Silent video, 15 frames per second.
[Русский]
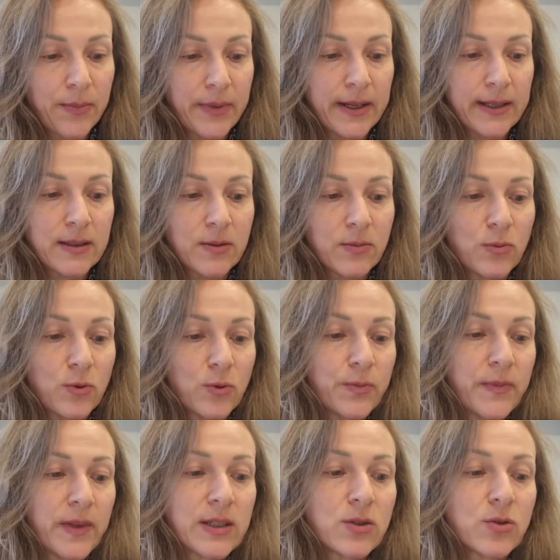
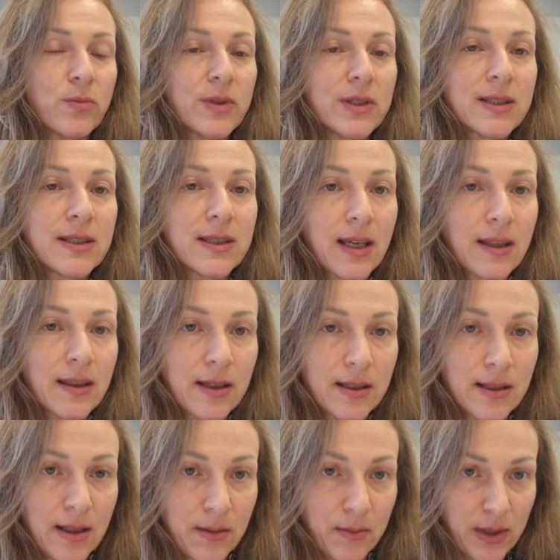Поэтому особо ценной
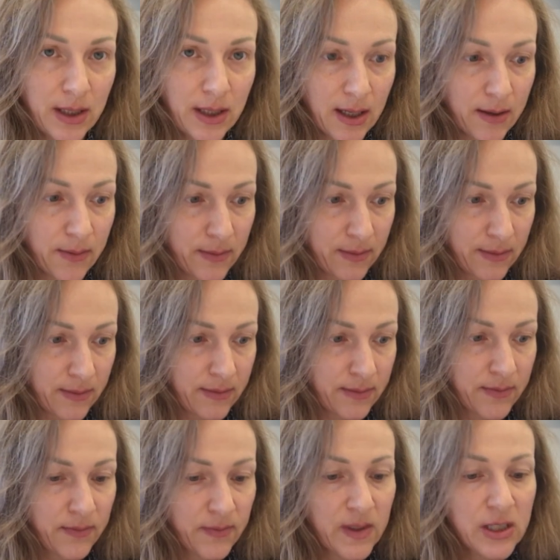для меня
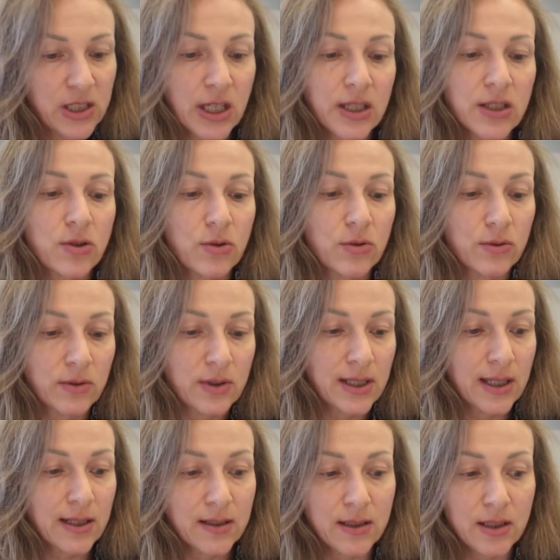частью
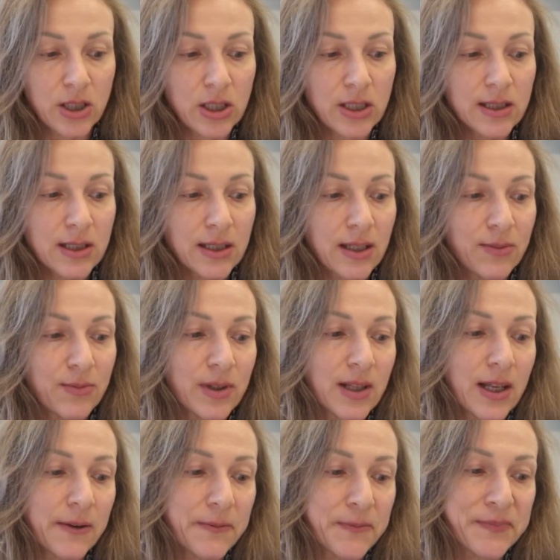сеанса чистки
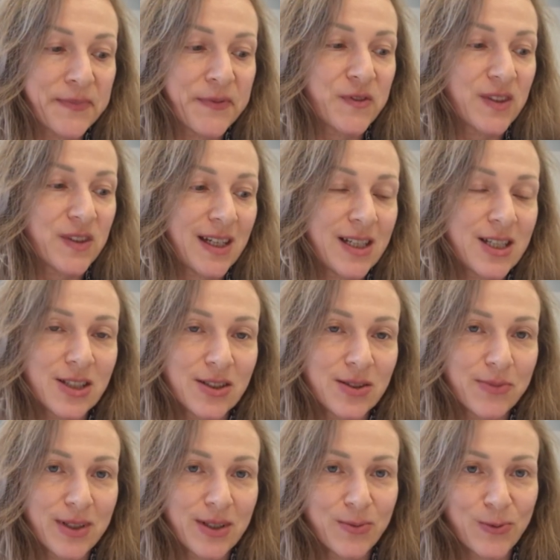была встреча с
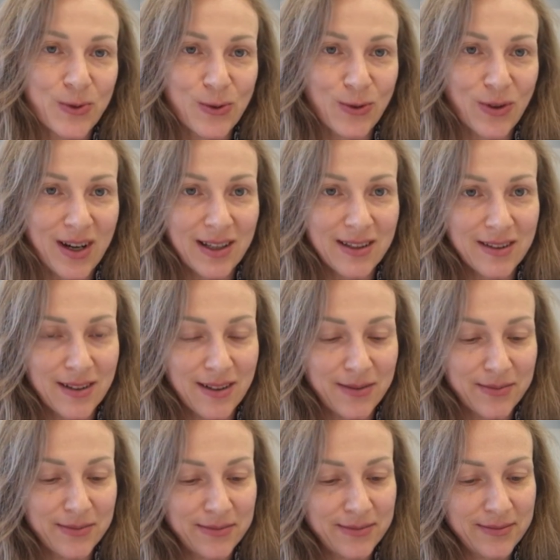моим
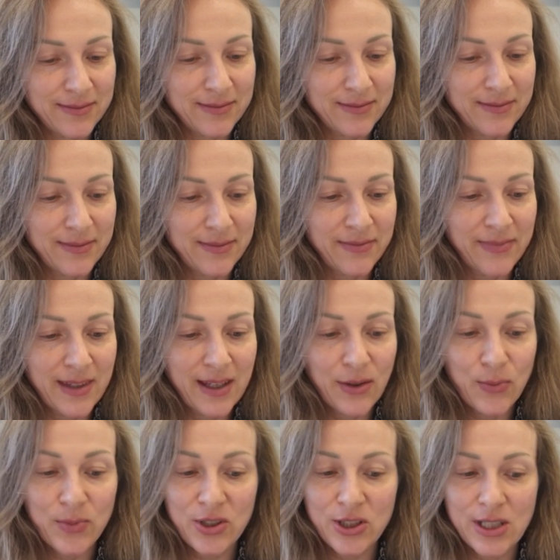куратором.
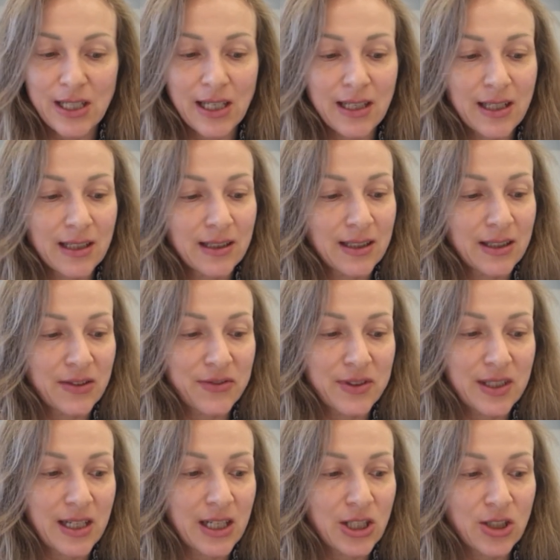Впечатления от этой
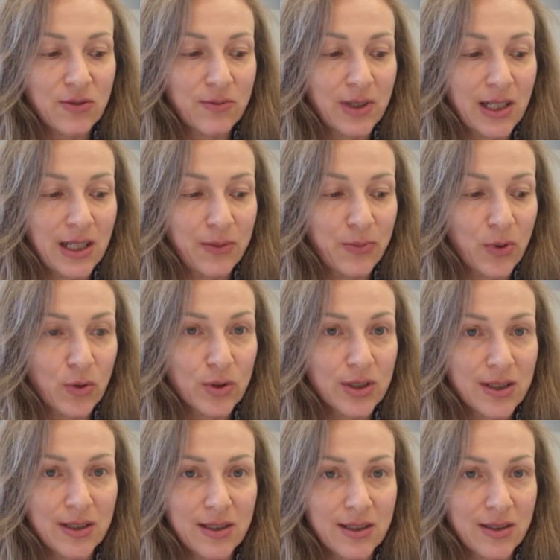встречи были
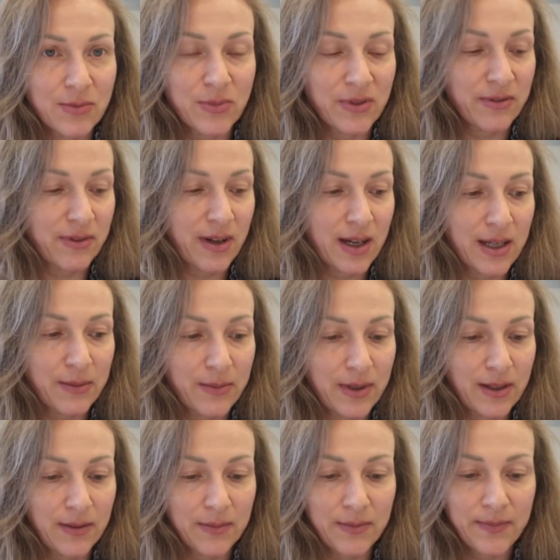просто
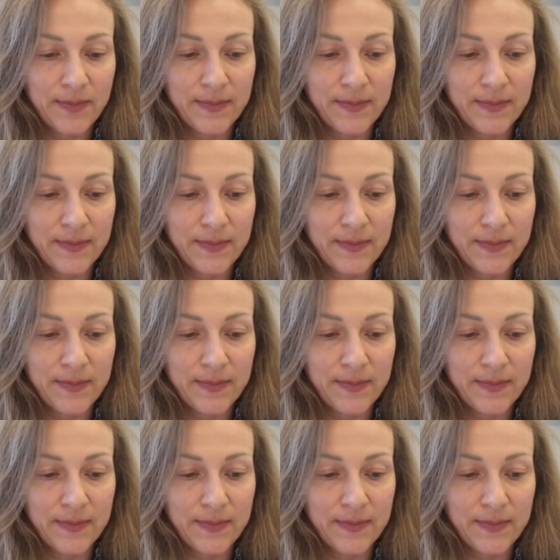незабываемые.